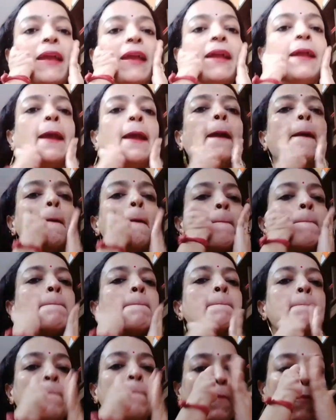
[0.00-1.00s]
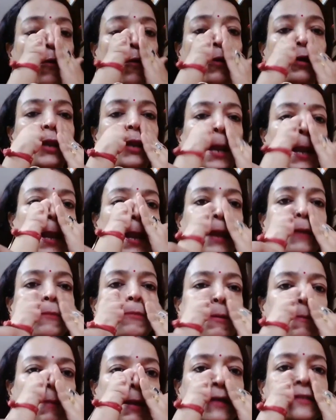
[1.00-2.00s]
মেখে মুখটাকে
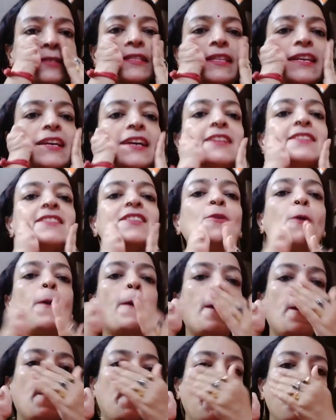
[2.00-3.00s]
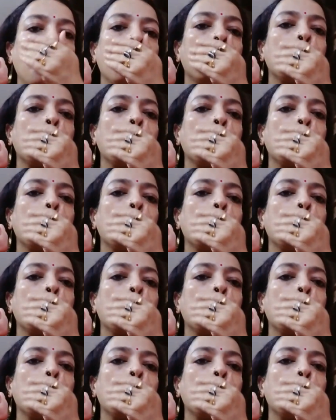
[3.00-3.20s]
এইভাবে আস্তে আস্তে করে একটু